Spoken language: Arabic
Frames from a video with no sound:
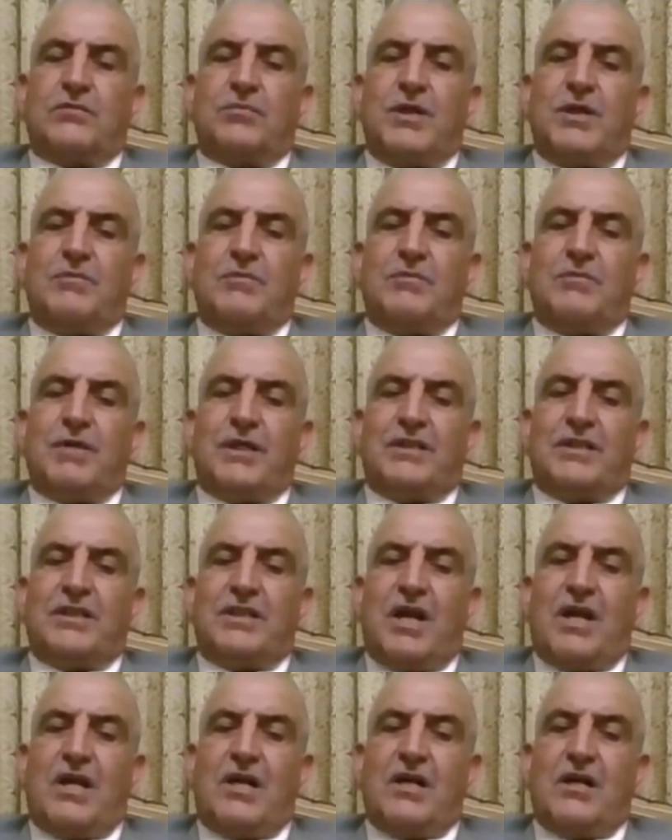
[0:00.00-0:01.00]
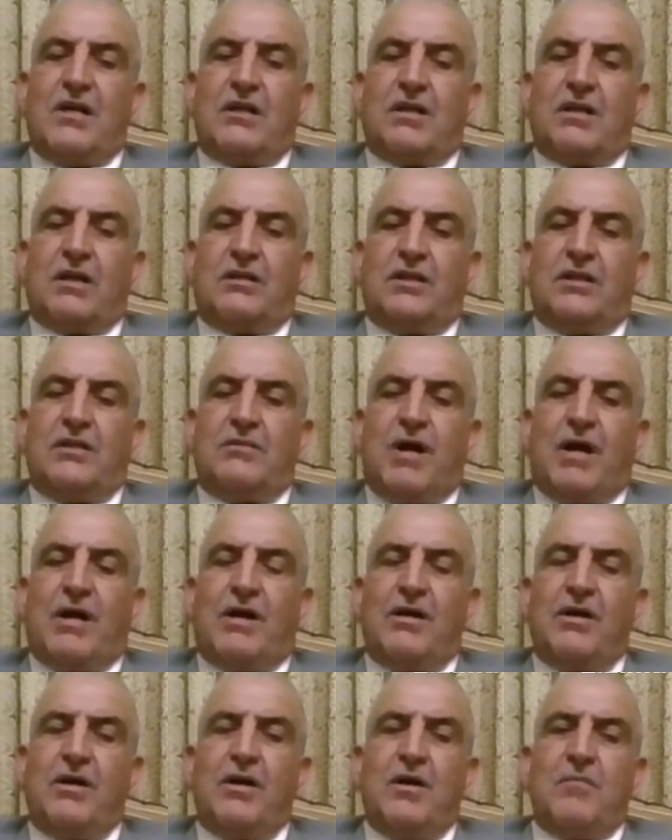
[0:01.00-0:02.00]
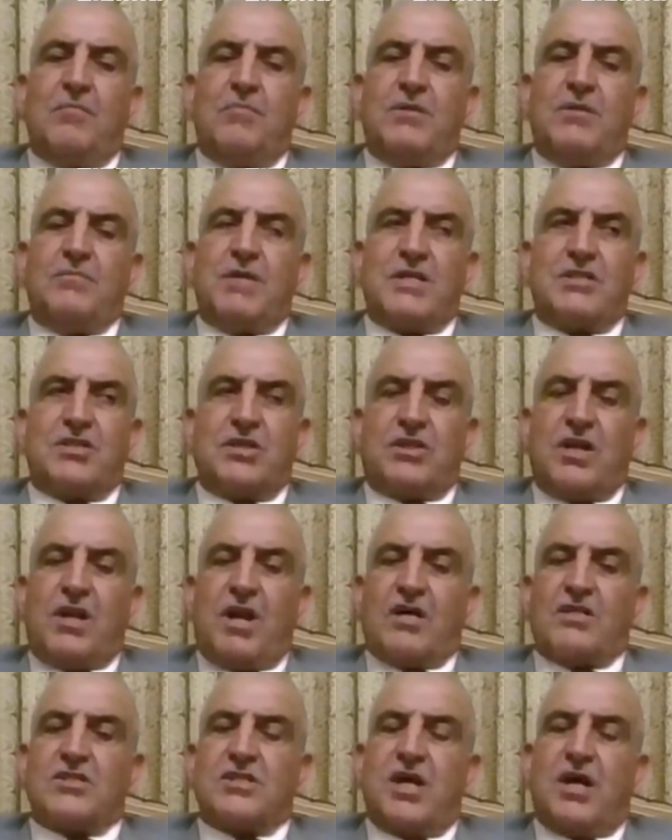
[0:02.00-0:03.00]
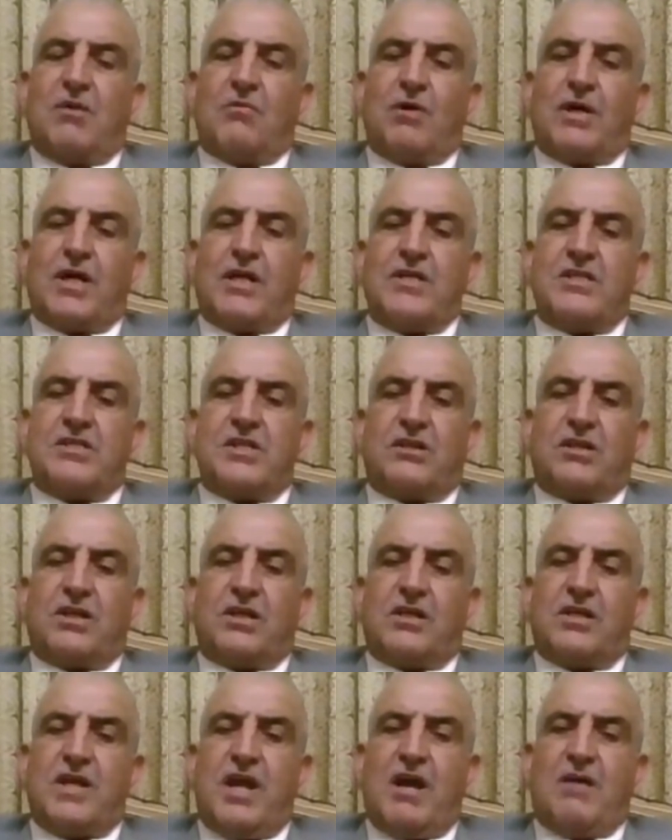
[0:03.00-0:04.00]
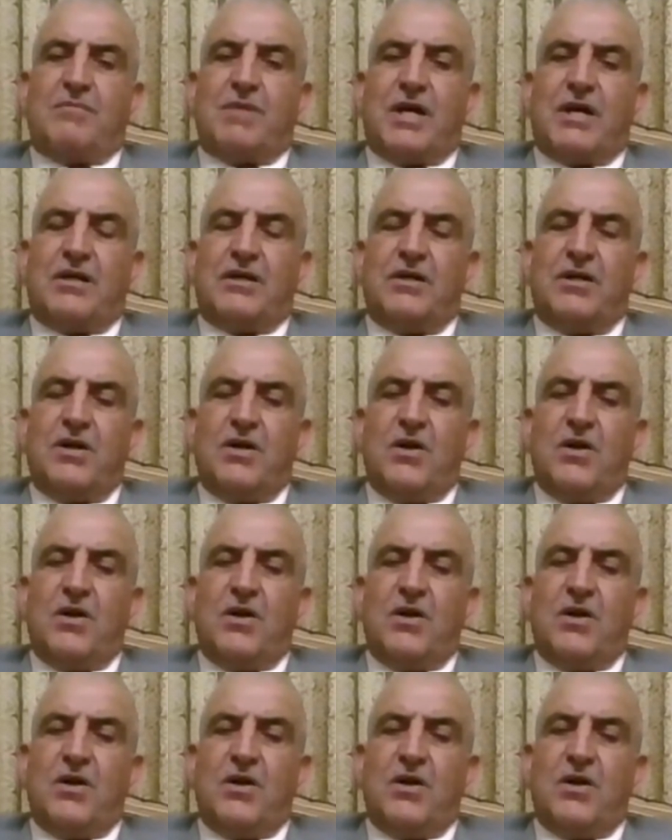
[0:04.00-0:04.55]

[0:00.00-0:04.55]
بالمدينه القديمه بالمسجد الاقصى وكنيسه القيامه